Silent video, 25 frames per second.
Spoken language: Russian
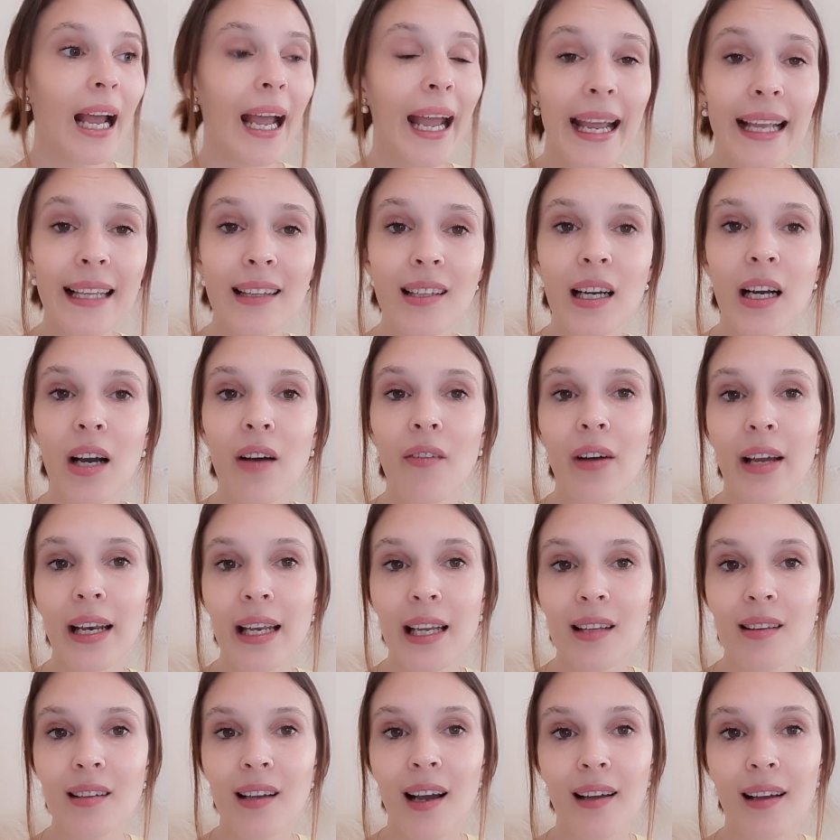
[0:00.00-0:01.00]
Это
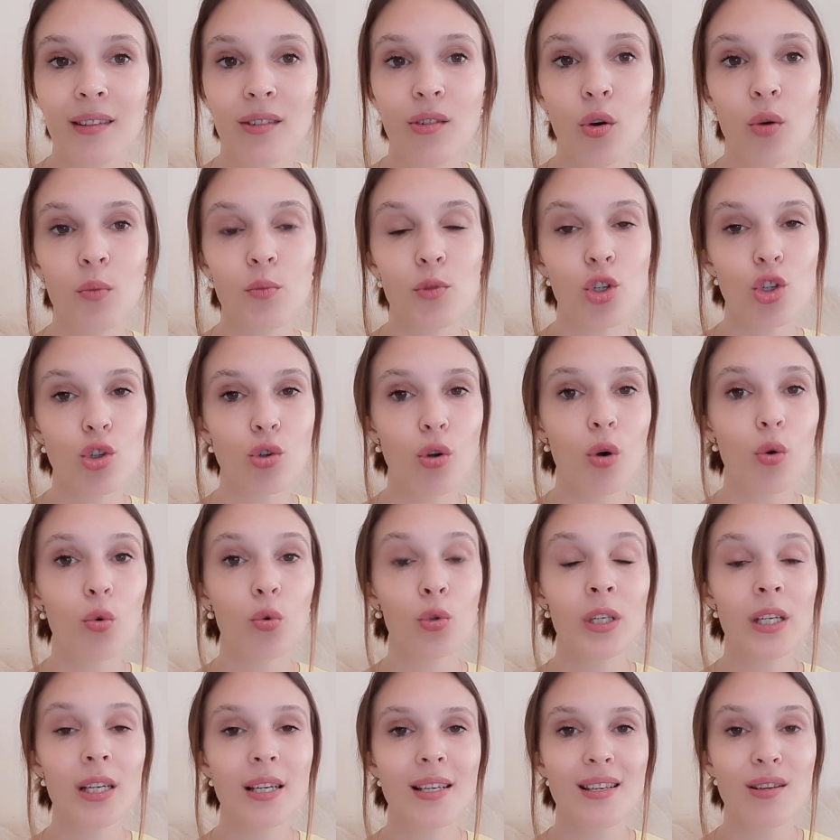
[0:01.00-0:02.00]
говорит о том, что у
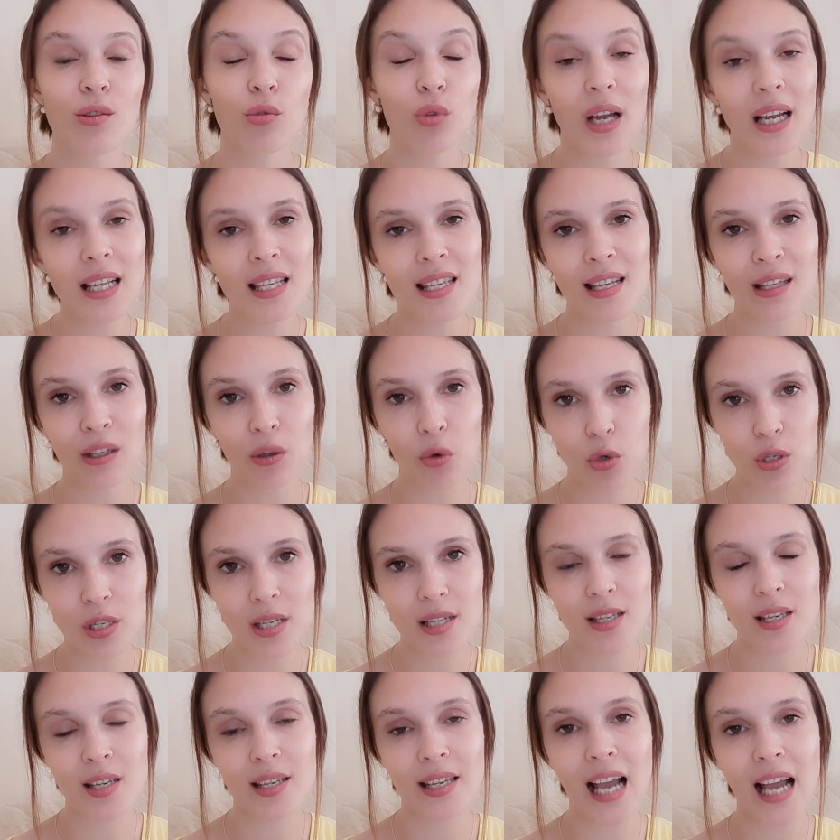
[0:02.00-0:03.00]
них ситуация
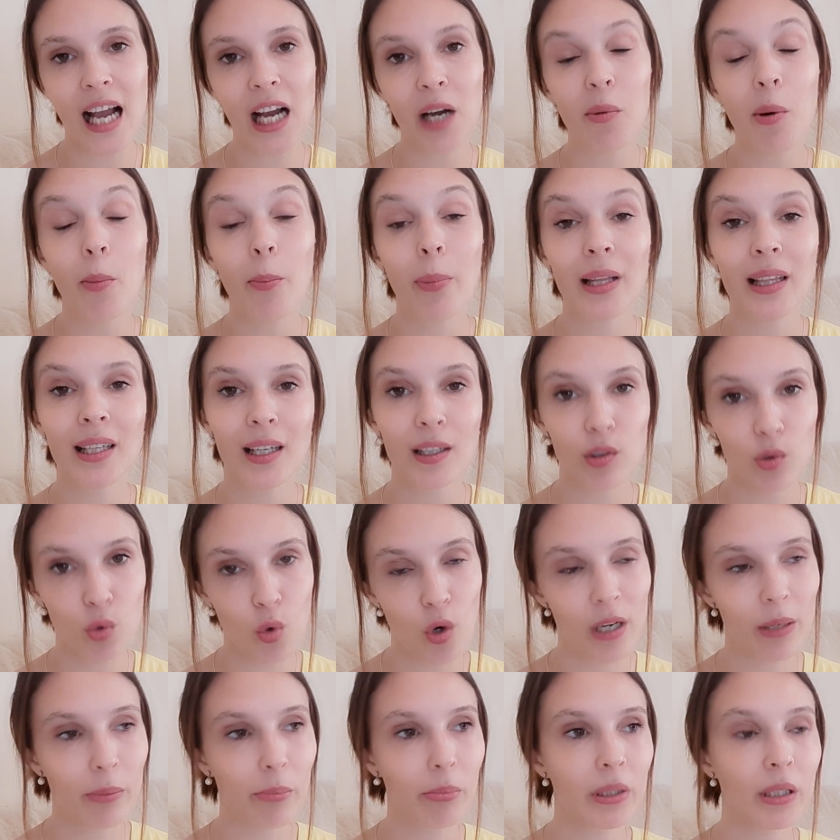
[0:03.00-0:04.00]
находится якобы под
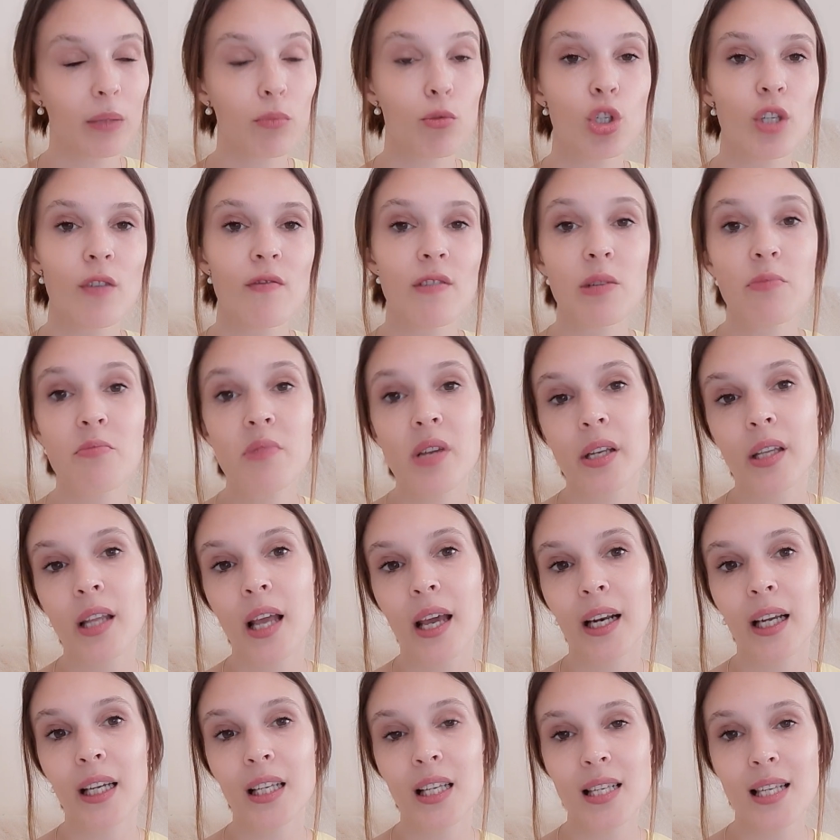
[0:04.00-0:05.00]
контролем, потому что Всемирная
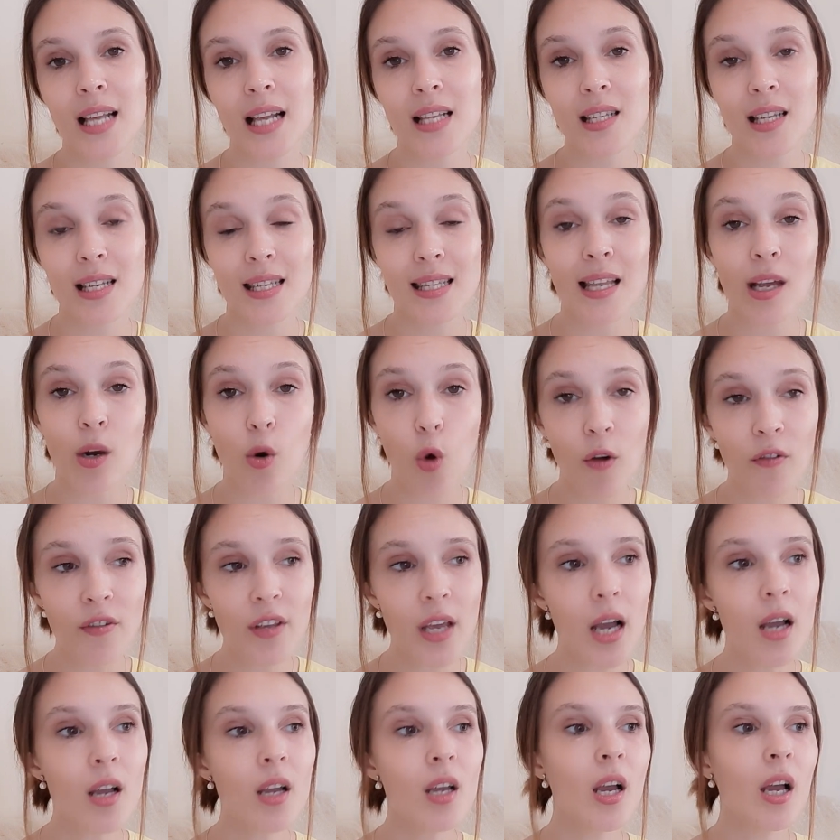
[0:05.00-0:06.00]
организация
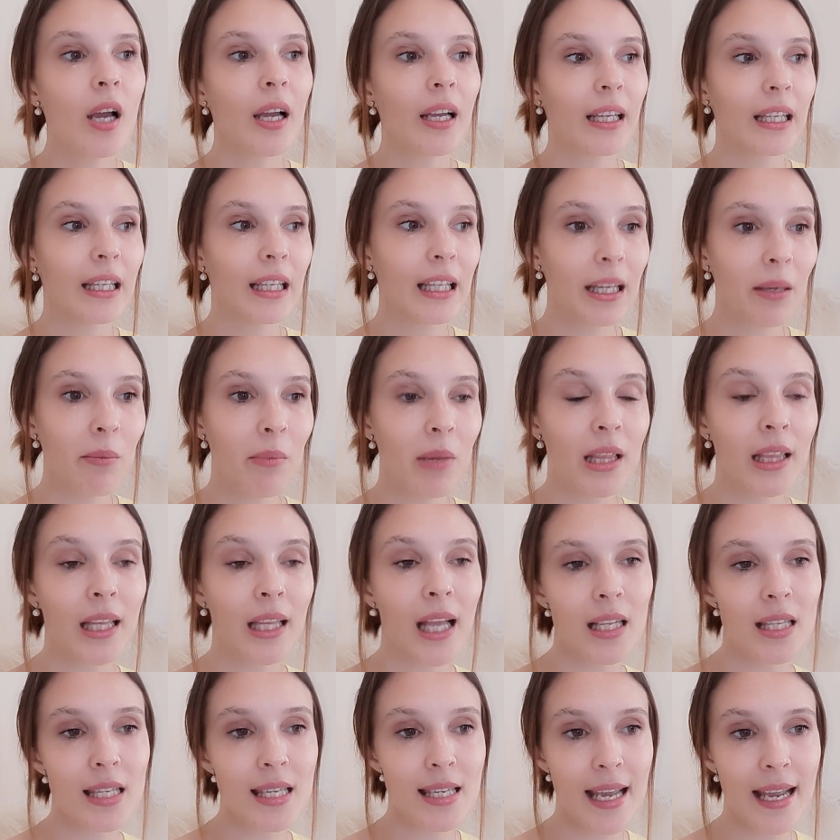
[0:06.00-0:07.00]
здоровья
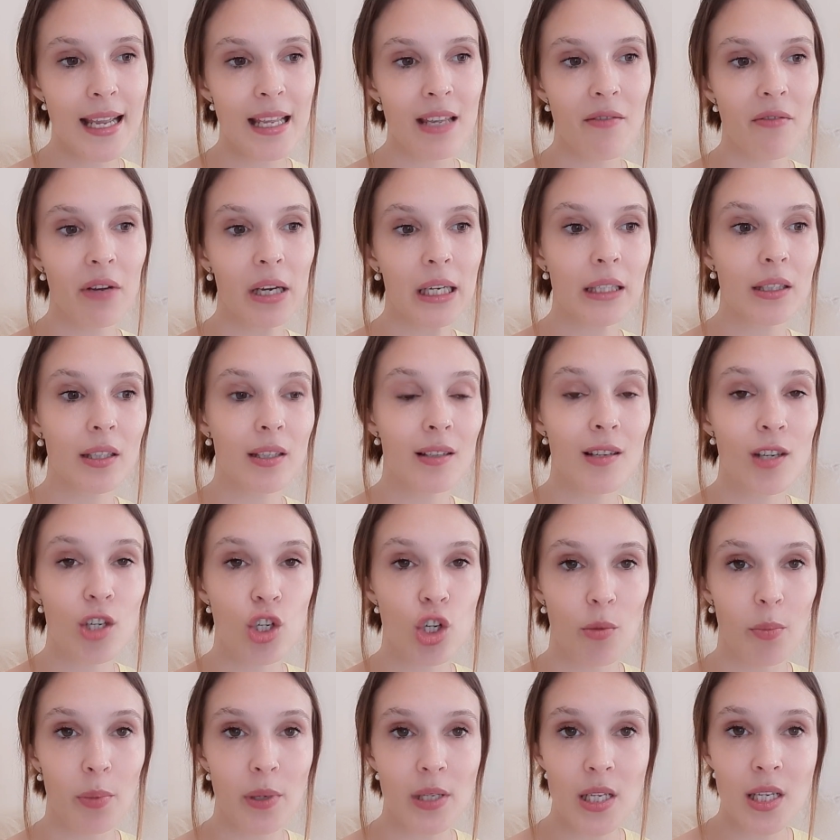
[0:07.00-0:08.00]
именно оценивает
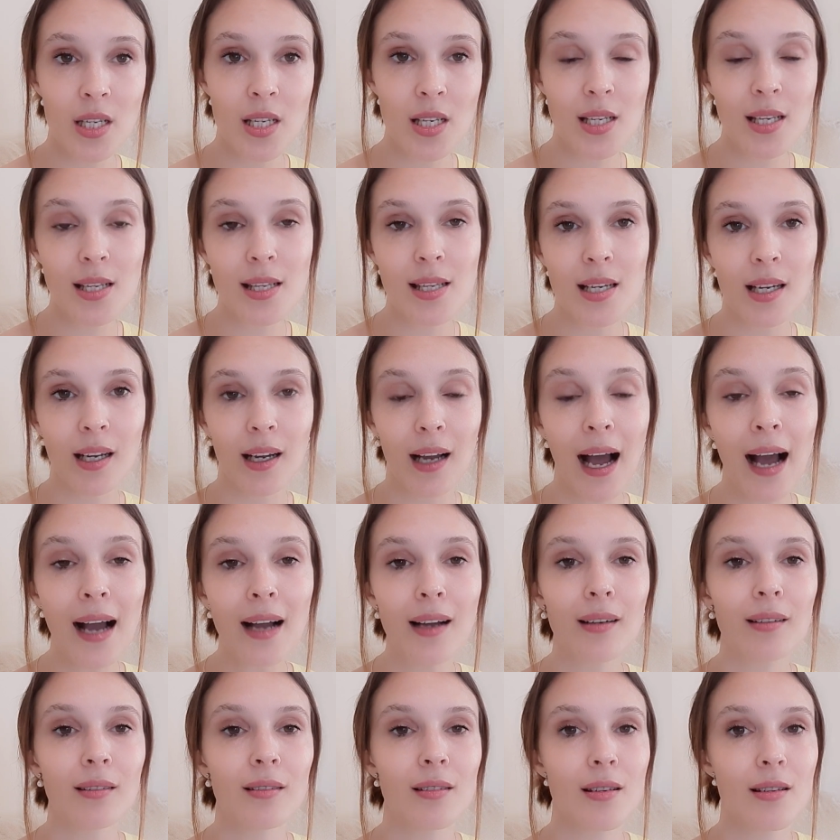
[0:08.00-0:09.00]
ниже 50
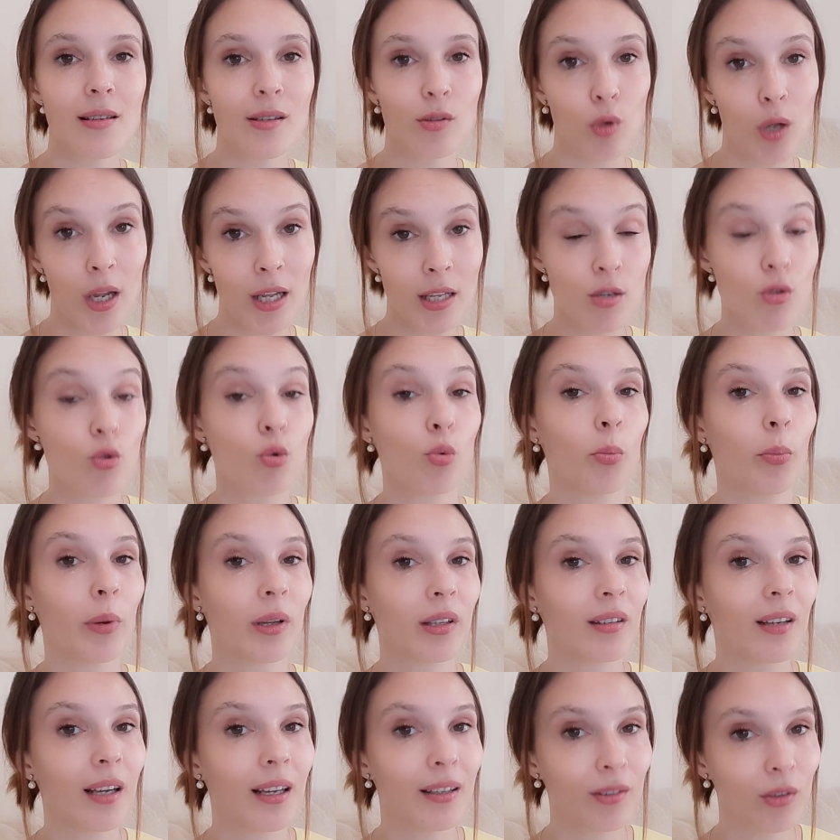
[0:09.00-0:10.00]
как ситуацию
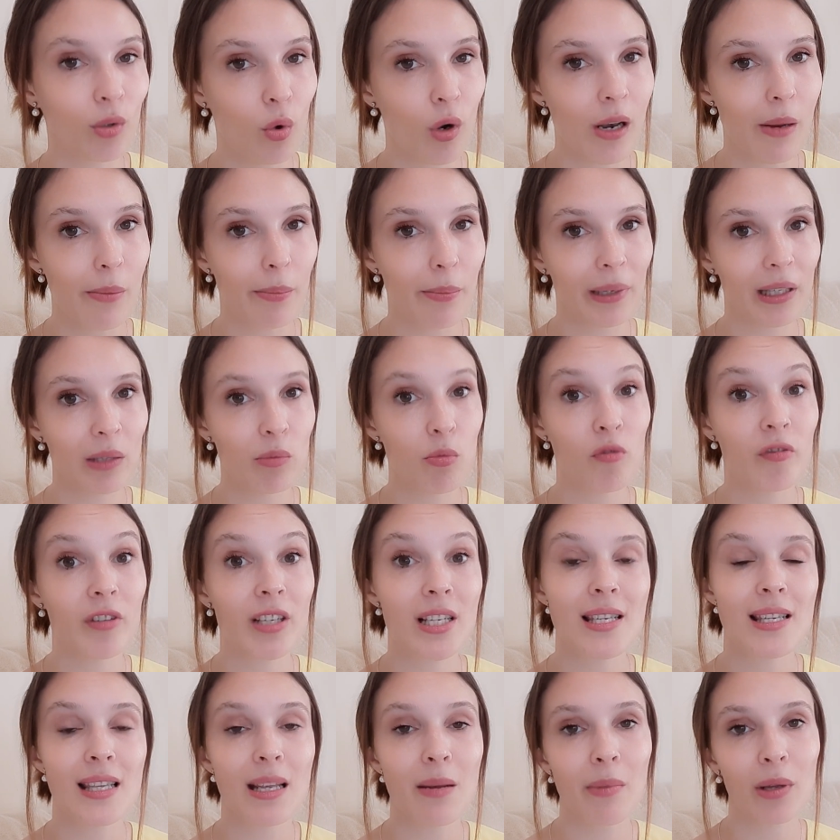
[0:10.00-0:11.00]
под контролем. Поэтому в
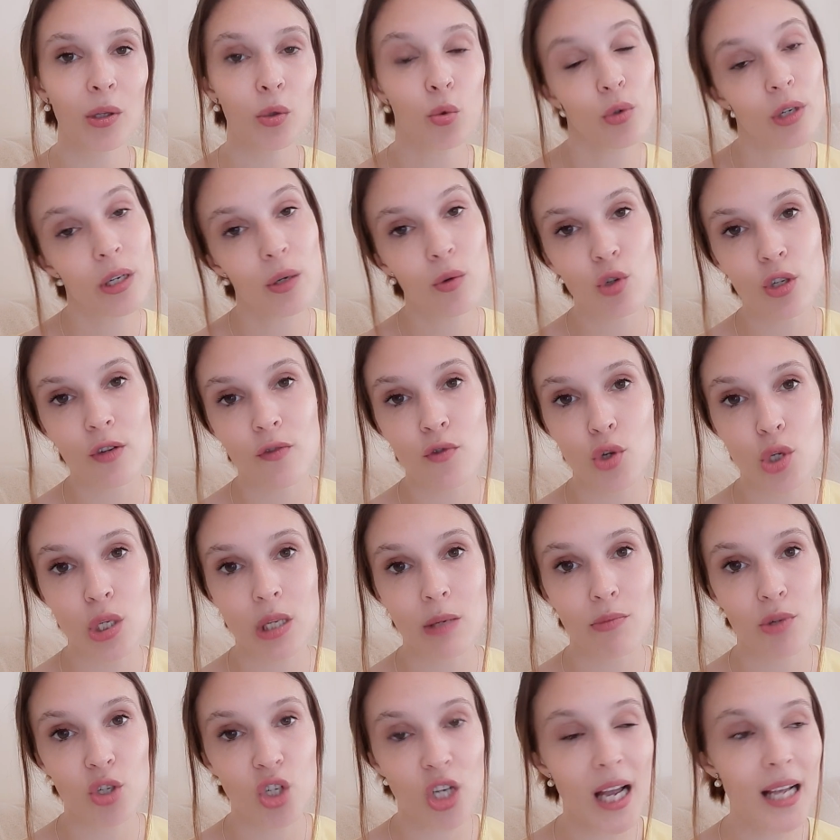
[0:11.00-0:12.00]
Экстремадуре уже все
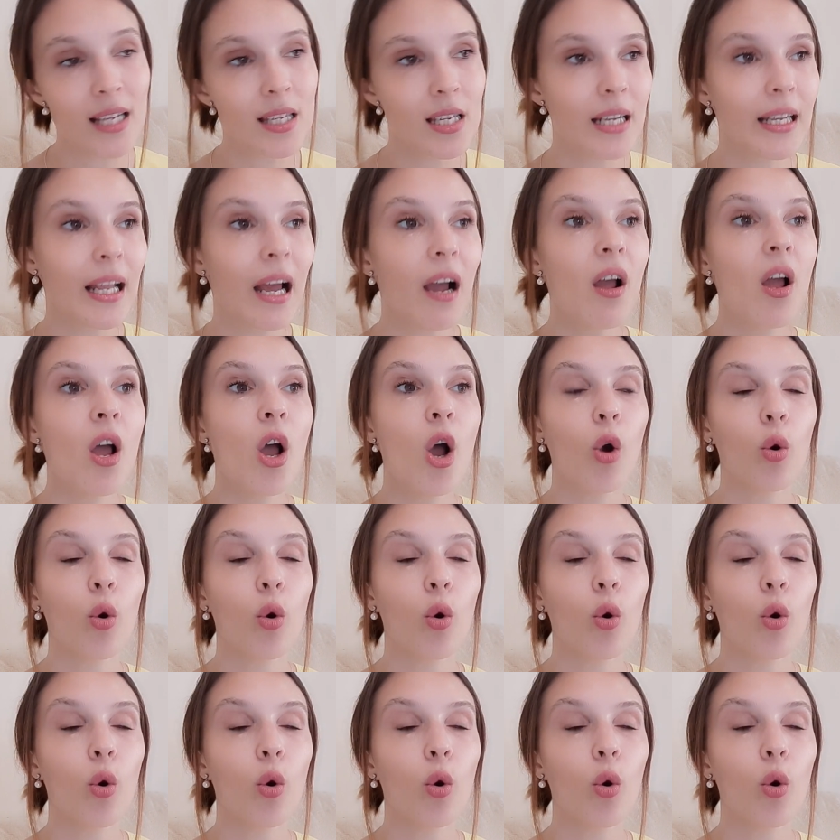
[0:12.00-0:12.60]
замечательно.